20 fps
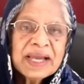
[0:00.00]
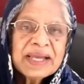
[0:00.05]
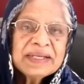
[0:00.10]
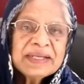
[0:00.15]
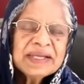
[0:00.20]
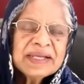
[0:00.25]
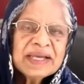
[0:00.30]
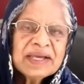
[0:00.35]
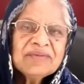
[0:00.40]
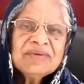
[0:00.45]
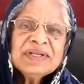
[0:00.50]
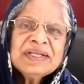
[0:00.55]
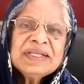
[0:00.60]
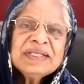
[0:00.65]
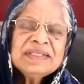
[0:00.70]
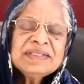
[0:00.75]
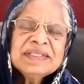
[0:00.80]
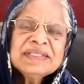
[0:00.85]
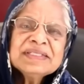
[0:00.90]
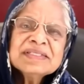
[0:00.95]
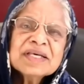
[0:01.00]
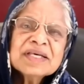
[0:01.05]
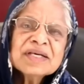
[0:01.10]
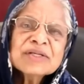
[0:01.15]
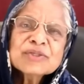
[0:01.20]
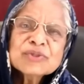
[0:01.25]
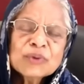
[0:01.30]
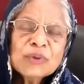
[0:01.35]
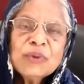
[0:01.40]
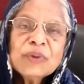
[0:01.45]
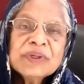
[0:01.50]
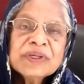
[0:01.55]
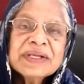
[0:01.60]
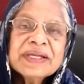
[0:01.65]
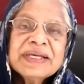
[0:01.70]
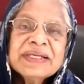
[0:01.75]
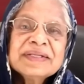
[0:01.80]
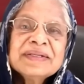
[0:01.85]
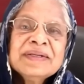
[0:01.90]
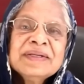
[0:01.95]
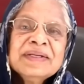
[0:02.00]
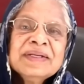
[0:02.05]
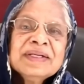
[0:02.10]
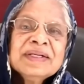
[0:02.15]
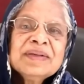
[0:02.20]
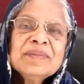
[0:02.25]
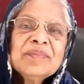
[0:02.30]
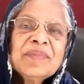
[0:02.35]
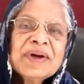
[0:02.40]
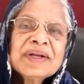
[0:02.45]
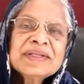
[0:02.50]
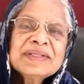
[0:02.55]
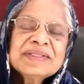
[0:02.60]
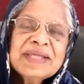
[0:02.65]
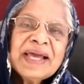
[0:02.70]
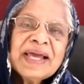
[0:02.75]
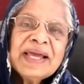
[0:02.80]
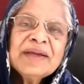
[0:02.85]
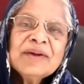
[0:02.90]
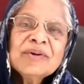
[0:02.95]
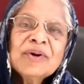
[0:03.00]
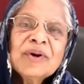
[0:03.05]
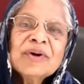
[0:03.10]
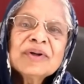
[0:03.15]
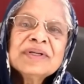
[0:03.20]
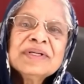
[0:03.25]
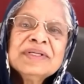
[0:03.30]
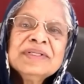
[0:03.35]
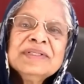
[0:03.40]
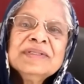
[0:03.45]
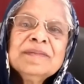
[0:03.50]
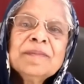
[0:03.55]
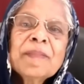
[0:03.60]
एंड हेवनली थिंग्स आर सो ग्रेट बट थैंक गॉड